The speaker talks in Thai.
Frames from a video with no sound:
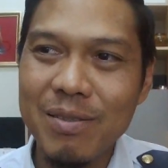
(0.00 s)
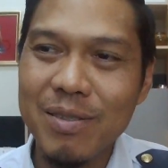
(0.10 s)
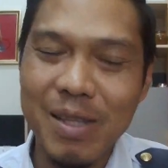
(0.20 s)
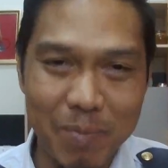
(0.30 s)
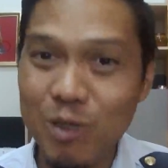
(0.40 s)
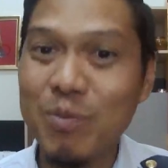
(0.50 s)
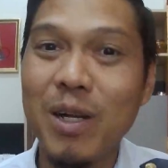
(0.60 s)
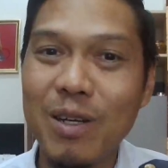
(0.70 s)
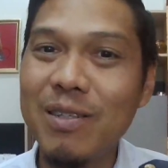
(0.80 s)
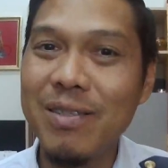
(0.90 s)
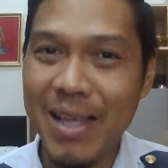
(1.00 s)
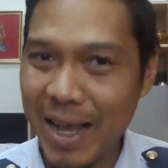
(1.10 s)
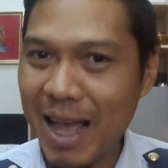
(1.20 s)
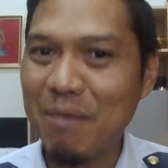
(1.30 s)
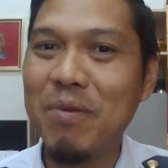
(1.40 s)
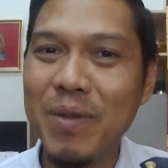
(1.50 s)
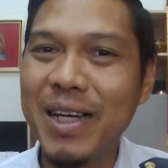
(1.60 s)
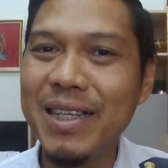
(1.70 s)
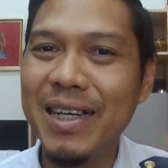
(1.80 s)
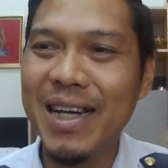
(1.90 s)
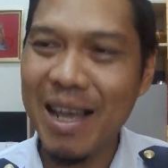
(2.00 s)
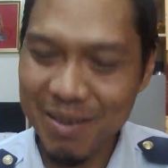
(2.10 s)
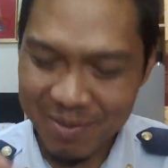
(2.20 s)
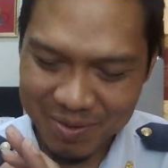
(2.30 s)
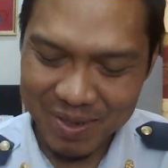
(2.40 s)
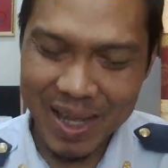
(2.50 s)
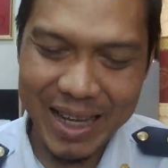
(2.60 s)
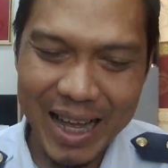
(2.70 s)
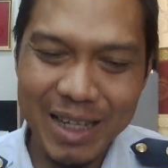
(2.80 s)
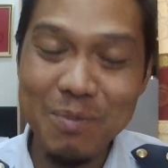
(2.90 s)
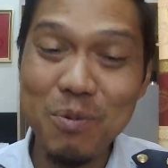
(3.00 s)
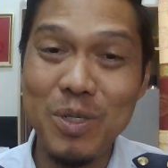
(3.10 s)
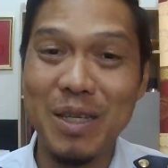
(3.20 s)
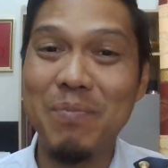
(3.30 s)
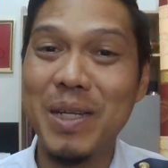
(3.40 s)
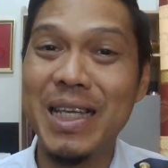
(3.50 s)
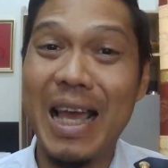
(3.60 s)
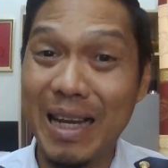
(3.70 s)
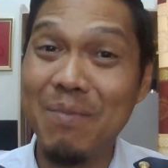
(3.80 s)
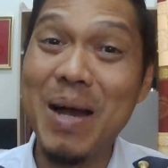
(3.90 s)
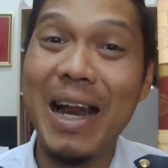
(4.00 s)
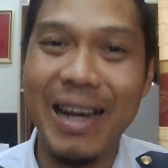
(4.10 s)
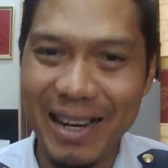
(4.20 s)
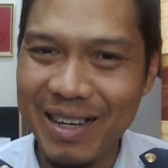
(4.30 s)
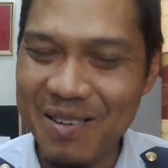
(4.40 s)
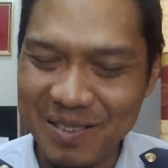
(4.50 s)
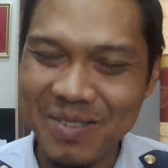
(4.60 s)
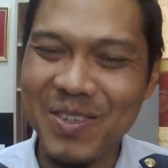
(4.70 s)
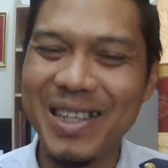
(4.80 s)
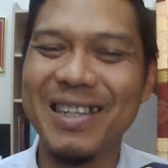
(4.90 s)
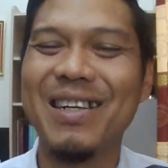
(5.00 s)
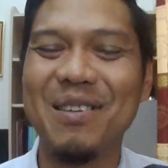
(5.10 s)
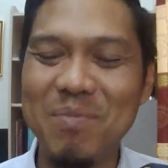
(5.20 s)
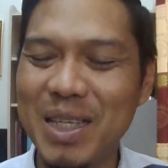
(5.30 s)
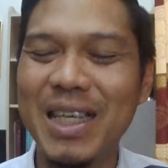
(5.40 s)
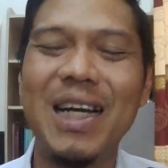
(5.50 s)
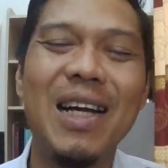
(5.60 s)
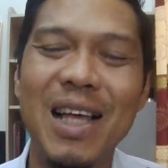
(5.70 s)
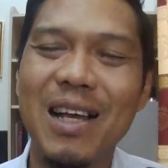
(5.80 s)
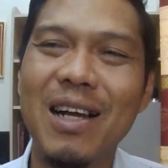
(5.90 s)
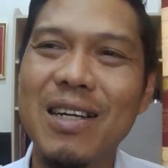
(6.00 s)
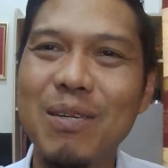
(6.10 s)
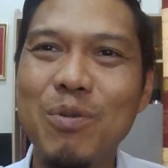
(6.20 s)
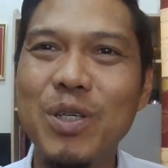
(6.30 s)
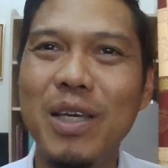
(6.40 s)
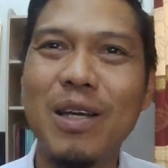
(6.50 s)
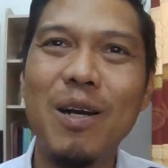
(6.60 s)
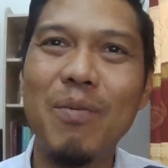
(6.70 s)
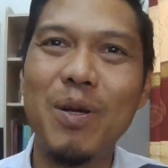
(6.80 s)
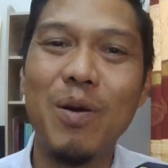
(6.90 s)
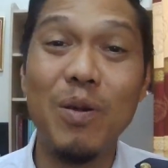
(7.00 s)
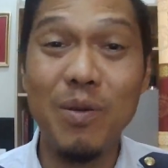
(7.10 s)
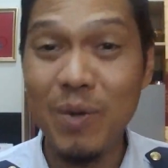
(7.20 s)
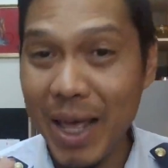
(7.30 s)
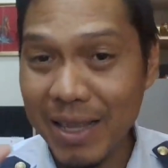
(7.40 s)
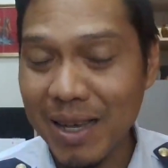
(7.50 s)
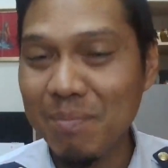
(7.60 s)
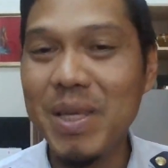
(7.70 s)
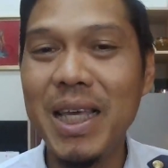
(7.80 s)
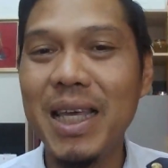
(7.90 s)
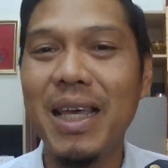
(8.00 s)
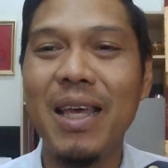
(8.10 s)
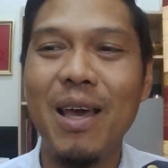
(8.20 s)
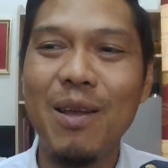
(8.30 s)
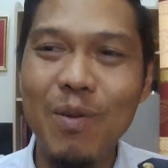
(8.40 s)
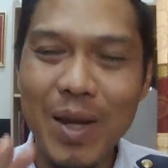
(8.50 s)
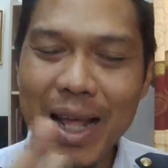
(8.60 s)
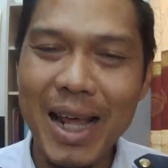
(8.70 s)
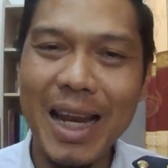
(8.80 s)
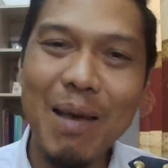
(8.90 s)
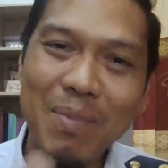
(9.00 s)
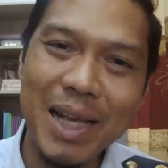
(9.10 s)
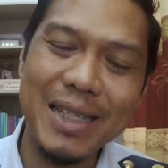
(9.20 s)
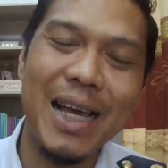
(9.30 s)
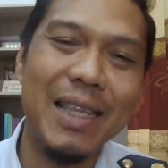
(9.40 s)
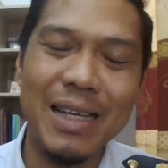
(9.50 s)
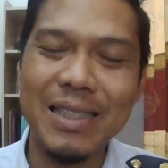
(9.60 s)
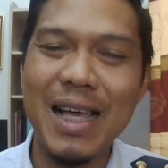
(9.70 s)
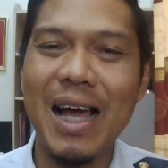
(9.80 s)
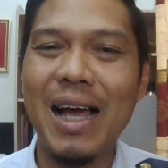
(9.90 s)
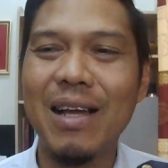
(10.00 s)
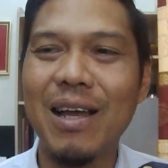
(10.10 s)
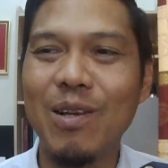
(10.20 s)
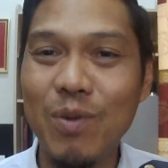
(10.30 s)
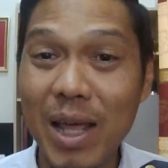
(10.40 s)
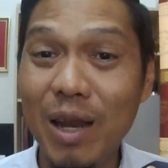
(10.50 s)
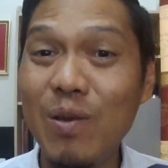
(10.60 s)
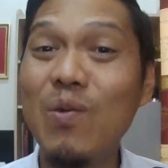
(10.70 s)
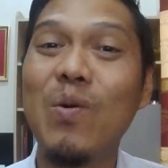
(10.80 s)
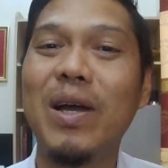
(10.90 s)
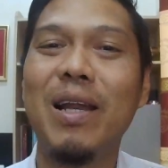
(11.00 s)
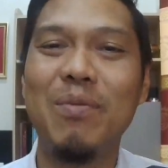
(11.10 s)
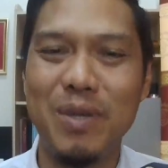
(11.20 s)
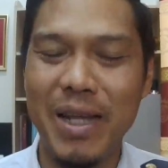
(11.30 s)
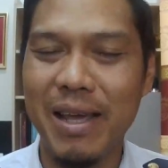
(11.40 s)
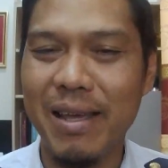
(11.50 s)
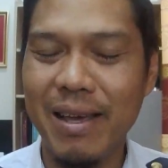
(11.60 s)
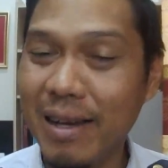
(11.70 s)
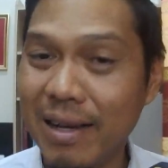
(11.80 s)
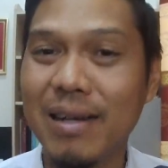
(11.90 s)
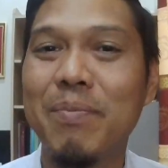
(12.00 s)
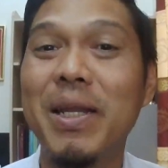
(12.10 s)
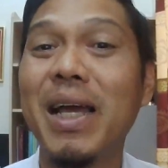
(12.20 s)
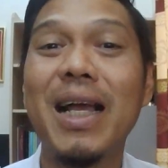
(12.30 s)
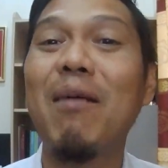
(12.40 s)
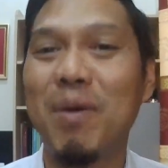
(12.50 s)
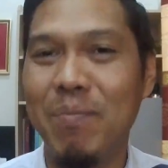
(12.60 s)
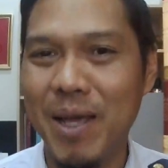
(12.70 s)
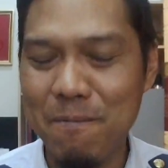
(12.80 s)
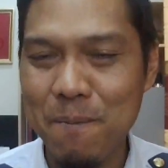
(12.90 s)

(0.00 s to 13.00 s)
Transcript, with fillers: แต่ปัจจุบันก็อาการแบบนี้ก็เยอะนะอาการที่ผู้หญิงเป็นใหญ่ในบ้านนะนึกออกใช่ไหมเออก็มีเยอะ ก็คือผู้หญิงก็เป็นคนดูแลสามี ดูแลรายรับรายจ่ายต่างๆอ่ะดูแลลูกอะไรพวกเนี้ยเออ เป็นอาการแบบเนี้ย